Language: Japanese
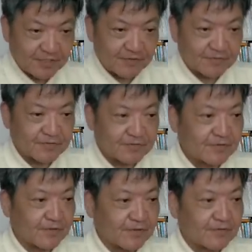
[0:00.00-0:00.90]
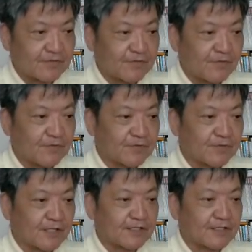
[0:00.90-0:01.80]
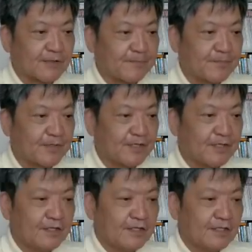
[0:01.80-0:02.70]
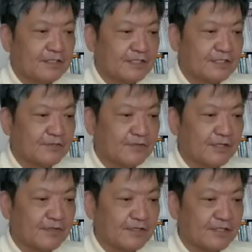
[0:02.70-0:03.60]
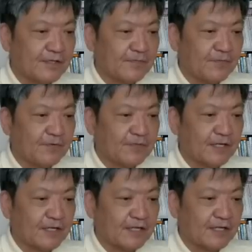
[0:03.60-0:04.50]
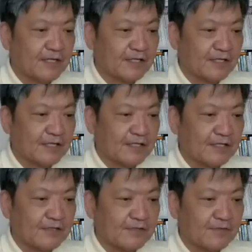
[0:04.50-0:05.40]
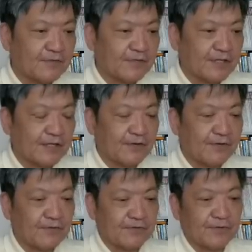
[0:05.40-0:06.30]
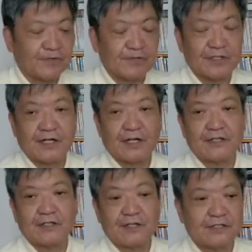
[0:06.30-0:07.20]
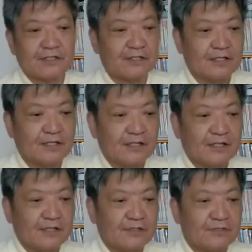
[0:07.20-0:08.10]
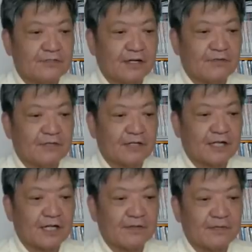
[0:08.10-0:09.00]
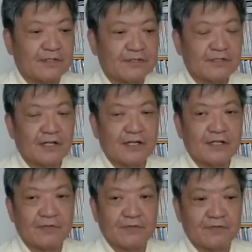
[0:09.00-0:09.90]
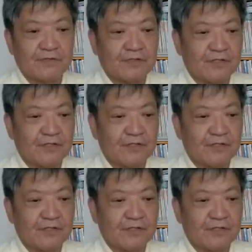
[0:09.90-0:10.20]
ティを作るという構想だった。しかし、これには専門家から懸念の声が多く寄せられていた。雄安は海抜が低く、